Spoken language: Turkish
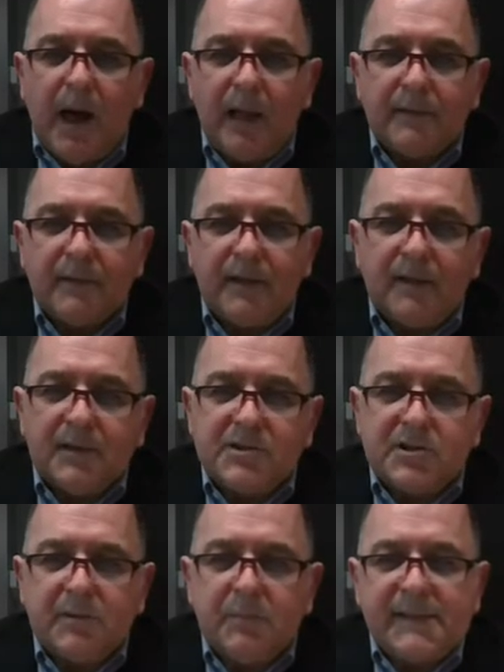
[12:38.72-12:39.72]
altına
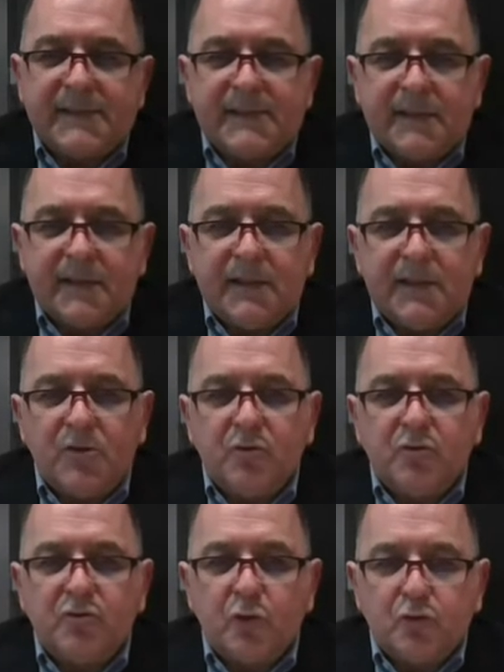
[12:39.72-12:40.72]
açılması
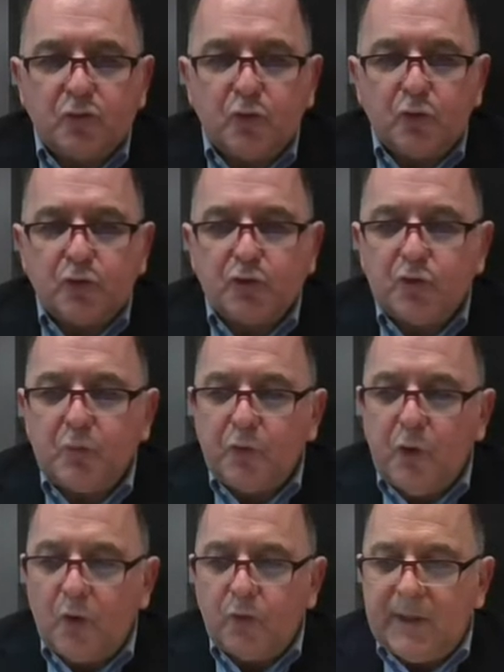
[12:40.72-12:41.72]
söz konusu.
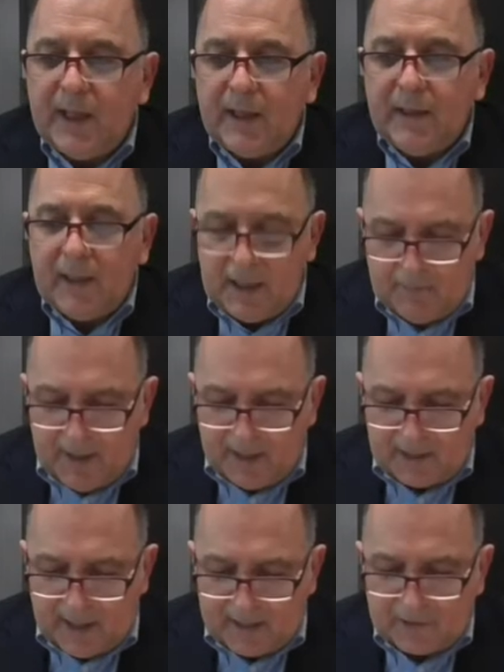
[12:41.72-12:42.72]
Bu yönde e,
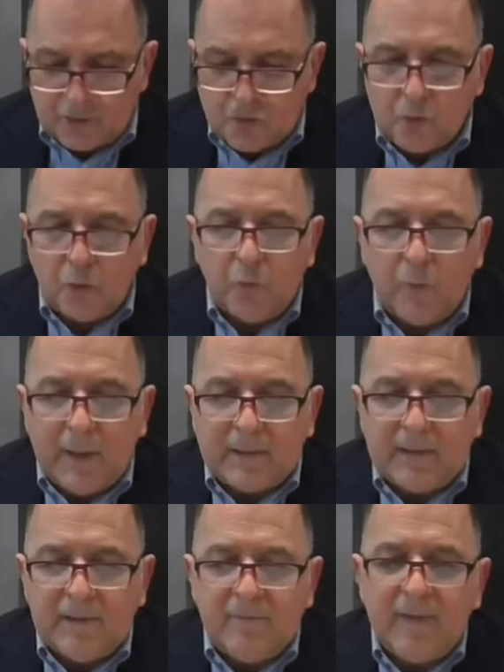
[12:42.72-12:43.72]
beklenti çok
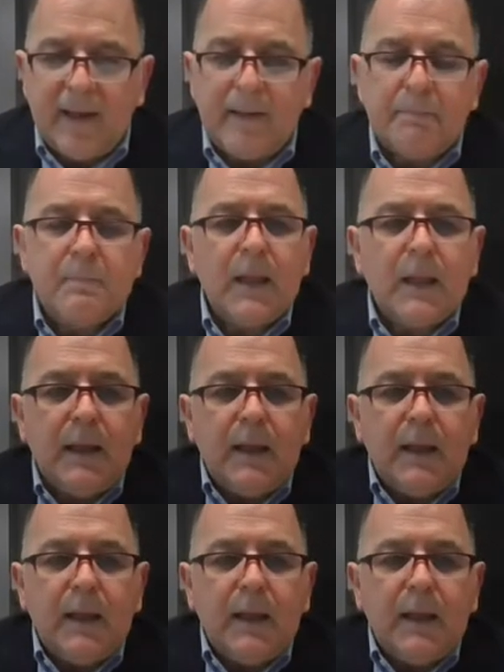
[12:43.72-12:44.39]
kuvvetli ve Peki